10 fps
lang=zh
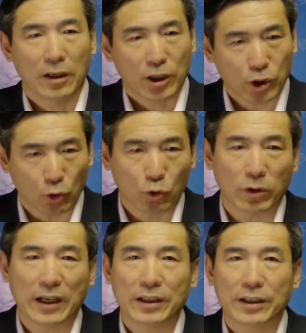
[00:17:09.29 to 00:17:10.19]
手
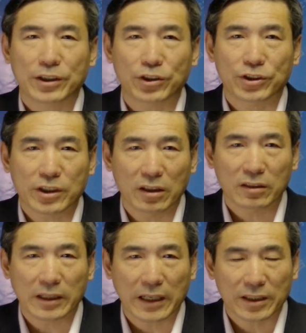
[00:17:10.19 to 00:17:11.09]
段是
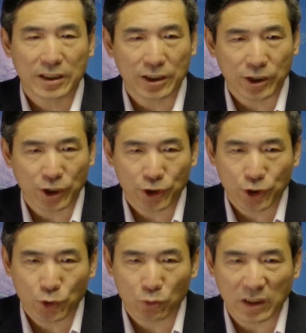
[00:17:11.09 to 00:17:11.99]
正在形成
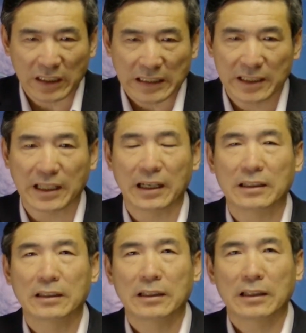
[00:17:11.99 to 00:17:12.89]
之中的理想
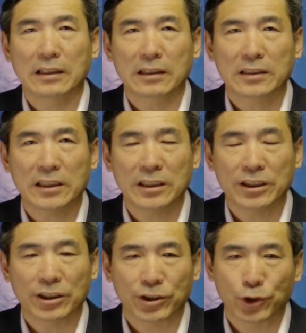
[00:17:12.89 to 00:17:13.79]
和进
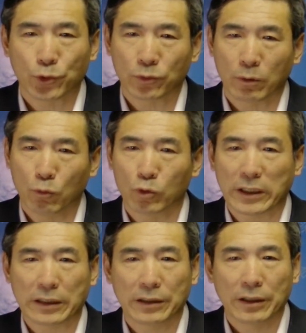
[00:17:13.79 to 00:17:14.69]
行之中的目
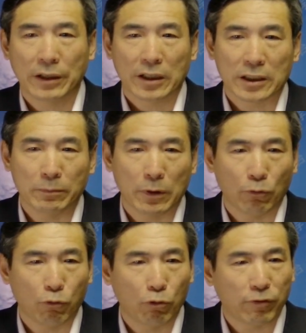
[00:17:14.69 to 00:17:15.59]
的，人
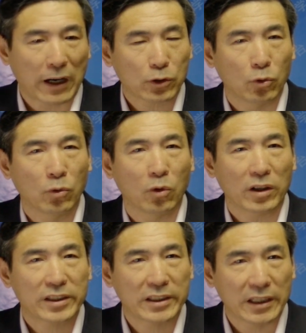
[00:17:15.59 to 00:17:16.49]
们无法通
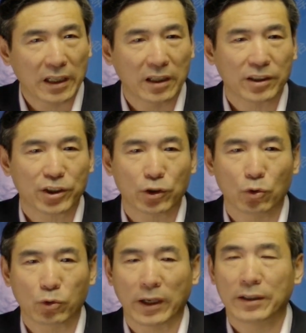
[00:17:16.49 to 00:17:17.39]
过邪恶的
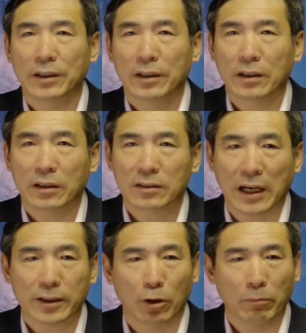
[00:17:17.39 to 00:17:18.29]
手段而
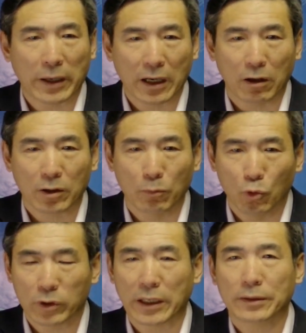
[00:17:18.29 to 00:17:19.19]
达到美好的
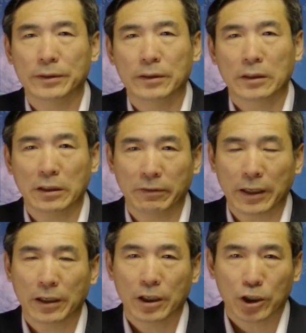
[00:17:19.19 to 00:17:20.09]
目的，因
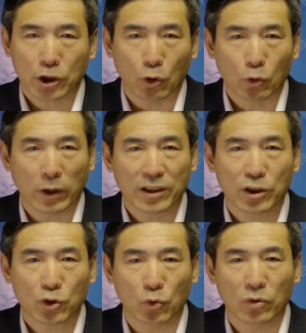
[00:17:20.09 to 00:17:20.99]
为手段
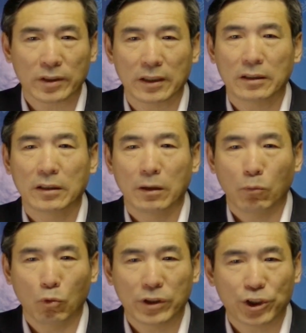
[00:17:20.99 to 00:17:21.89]
是种子，
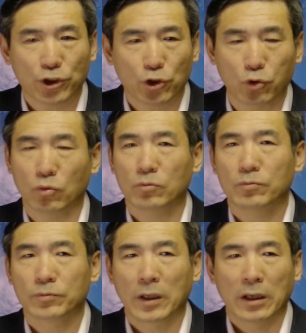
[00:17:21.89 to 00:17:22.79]
目的是树，
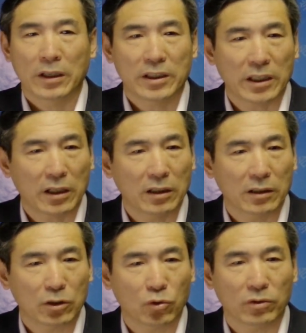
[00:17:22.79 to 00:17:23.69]
邪
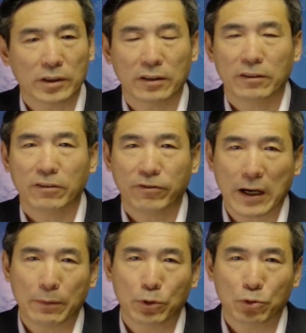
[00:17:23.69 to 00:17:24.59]
恶的种子
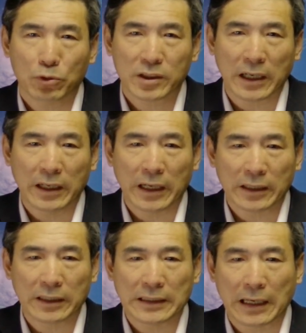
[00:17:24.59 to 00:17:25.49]
发不出善
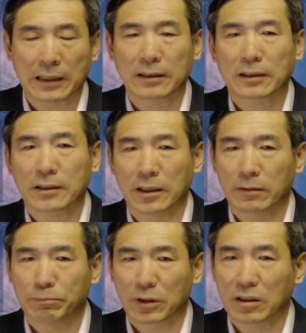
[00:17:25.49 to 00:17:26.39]
良的芽，
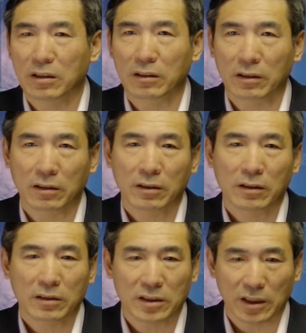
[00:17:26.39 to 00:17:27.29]
更不可能
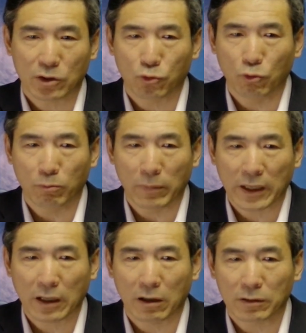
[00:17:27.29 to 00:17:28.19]
结出
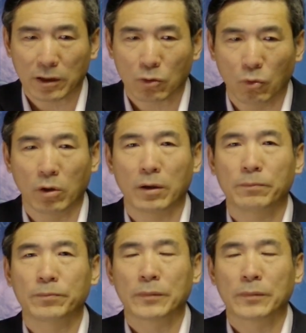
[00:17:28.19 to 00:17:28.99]
美好的果。